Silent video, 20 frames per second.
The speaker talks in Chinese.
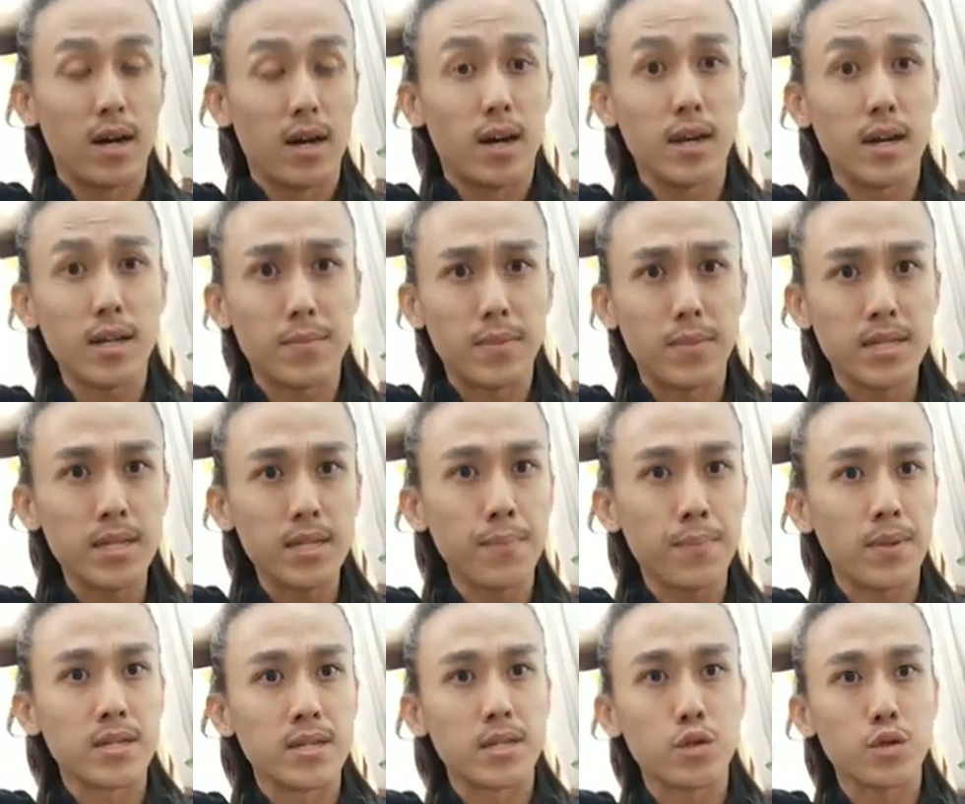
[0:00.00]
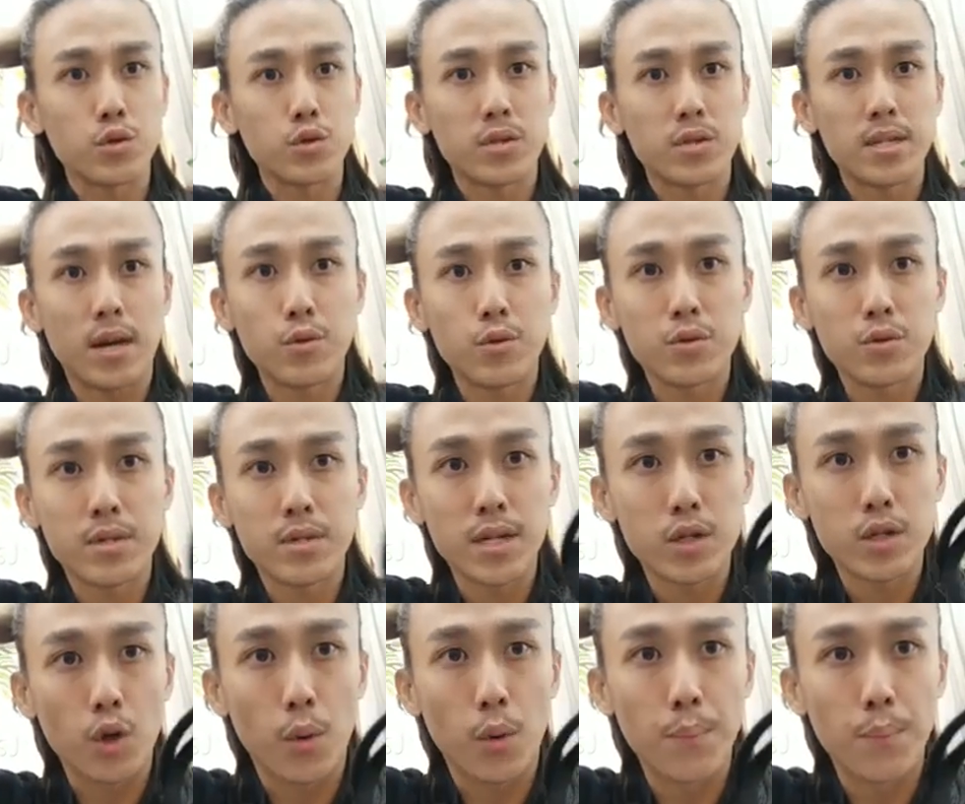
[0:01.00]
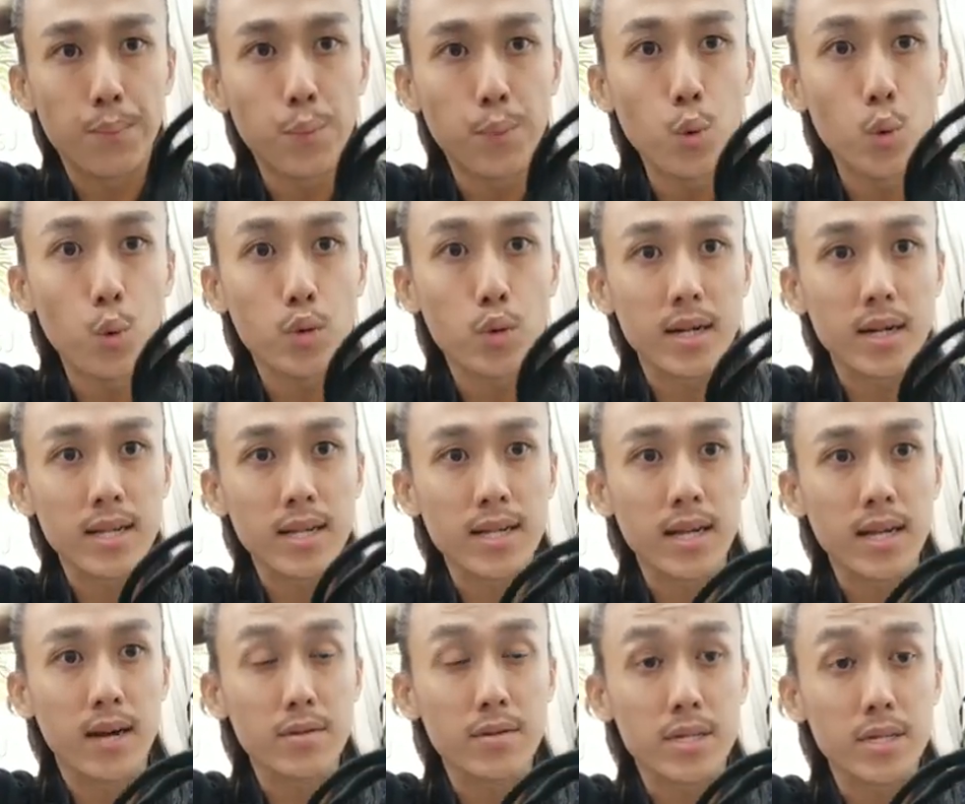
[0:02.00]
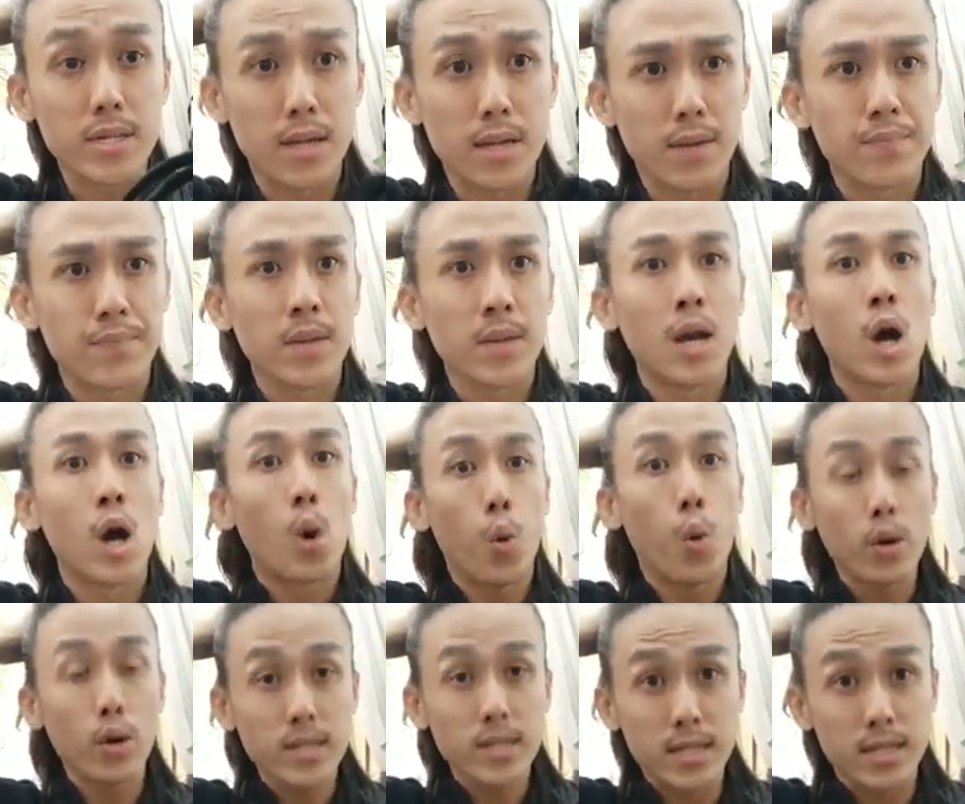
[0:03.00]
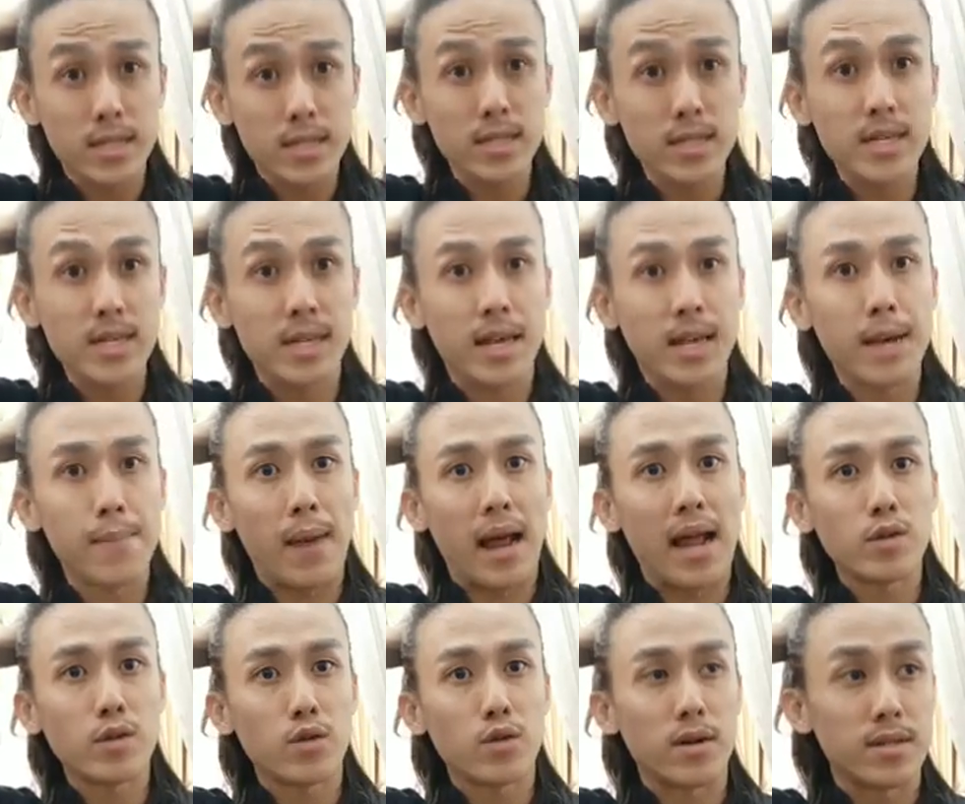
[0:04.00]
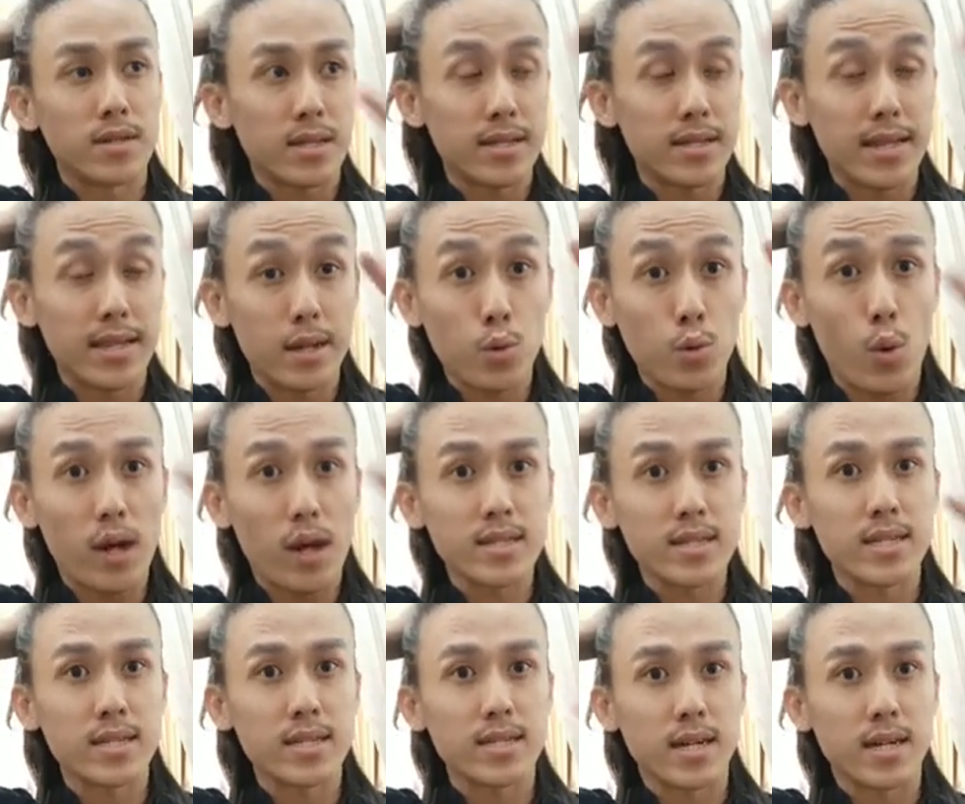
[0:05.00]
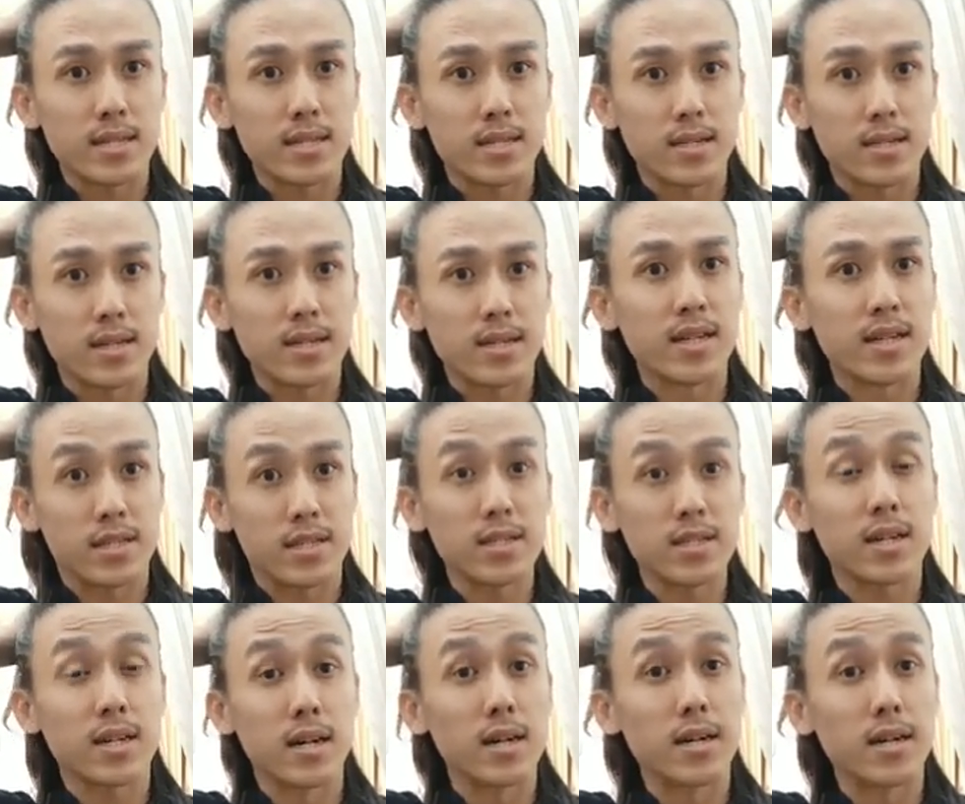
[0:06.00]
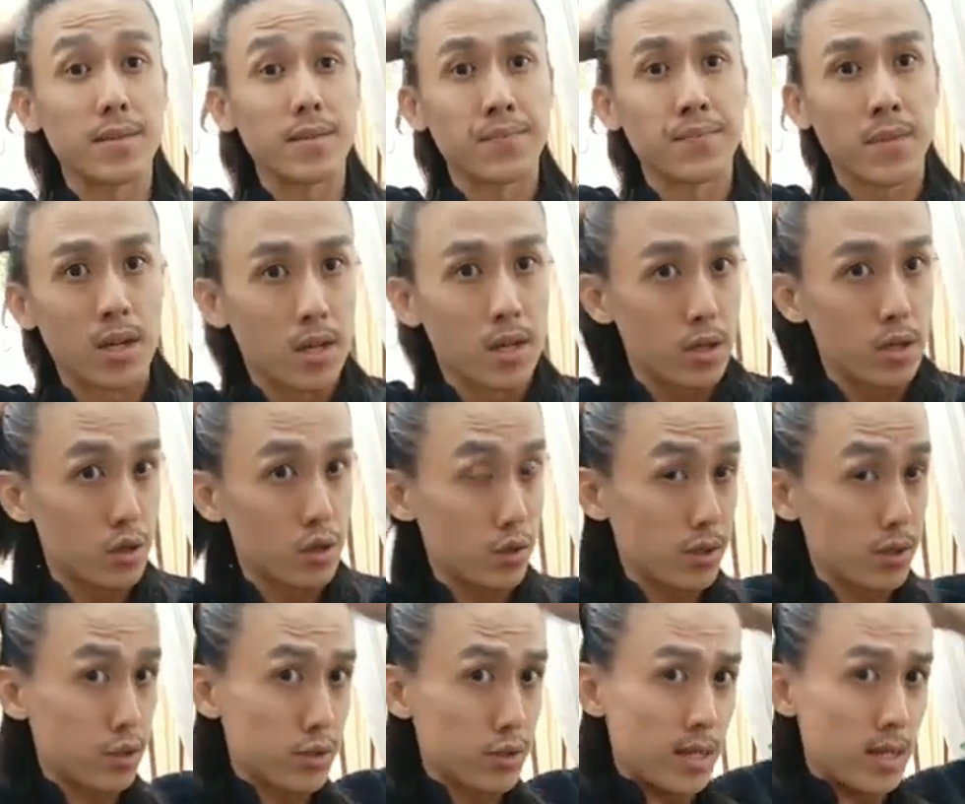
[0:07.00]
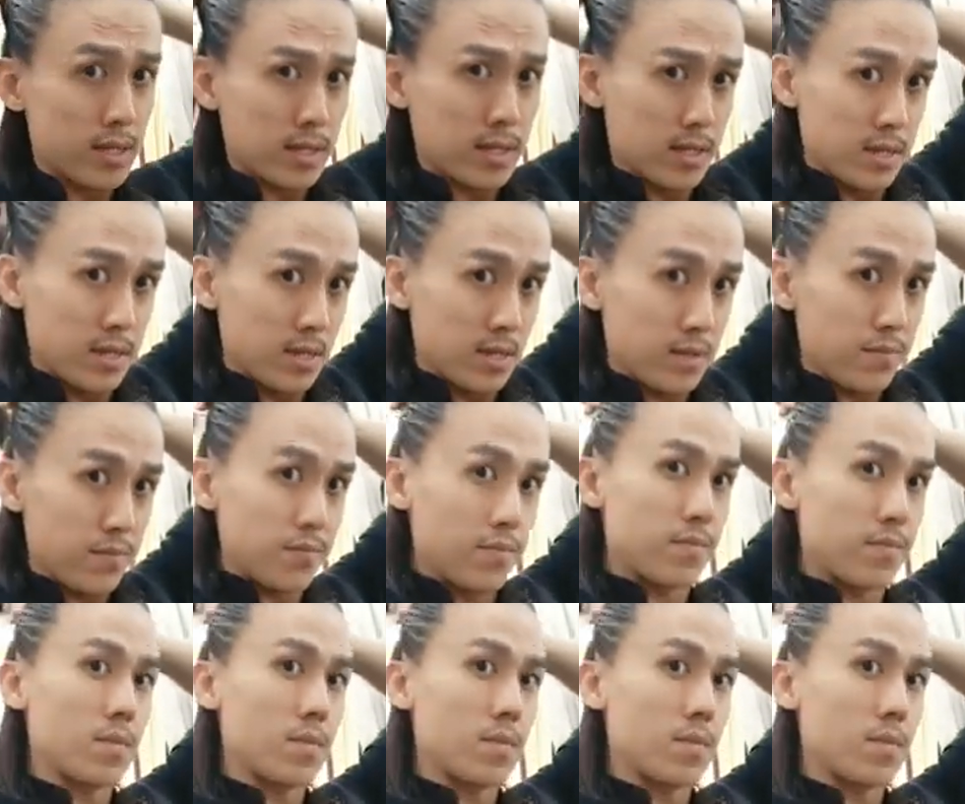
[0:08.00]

而你们自己本身就是要用这种布的，大家要记得，或者是你可以买那种好像电话线这样子的也是可以。所以你就这样子。